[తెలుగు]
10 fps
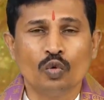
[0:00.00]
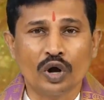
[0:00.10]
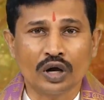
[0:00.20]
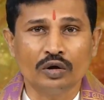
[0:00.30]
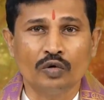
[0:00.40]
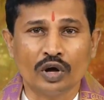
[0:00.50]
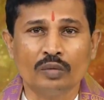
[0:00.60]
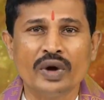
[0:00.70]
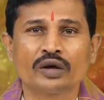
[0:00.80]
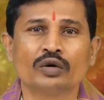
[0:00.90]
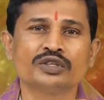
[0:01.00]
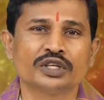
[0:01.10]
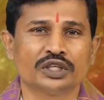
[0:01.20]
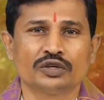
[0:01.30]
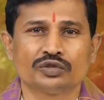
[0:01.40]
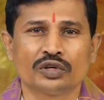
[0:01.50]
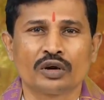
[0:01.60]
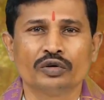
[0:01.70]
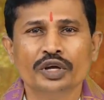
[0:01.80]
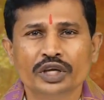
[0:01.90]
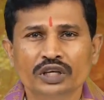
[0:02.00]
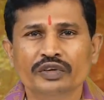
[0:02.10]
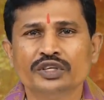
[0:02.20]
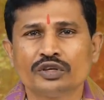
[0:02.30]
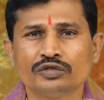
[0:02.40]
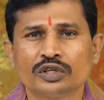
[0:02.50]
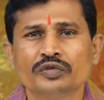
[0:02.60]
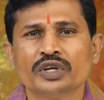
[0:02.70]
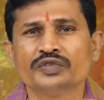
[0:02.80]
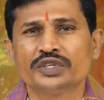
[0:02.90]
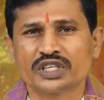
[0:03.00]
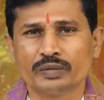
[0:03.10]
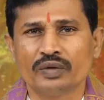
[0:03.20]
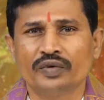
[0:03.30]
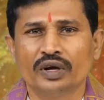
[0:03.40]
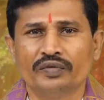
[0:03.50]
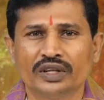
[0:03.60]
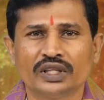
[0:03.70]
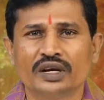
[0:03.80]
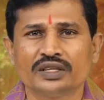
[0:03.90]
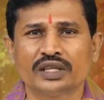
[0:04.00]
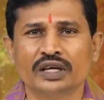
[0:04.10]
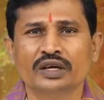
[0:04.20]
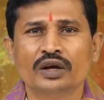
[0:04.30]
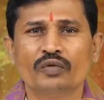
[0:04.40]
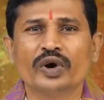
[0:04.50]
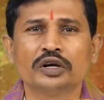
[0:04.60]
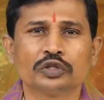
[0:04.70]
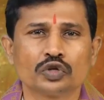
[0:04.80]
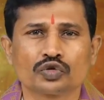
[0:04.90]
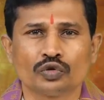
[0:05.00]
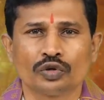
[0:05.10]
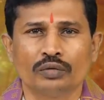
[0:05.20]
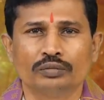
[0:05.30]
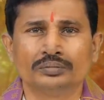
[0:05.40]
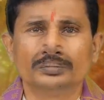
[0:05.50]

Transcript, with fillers: వక్ర వక్ర మార్గంలో సంచరిస్తున్నారు ఇవి ఈ సంవత్సరం వీరికి విశేషమైన ఫలితాలను ఇస్తాయి వాటిని తెలుసుకుందాం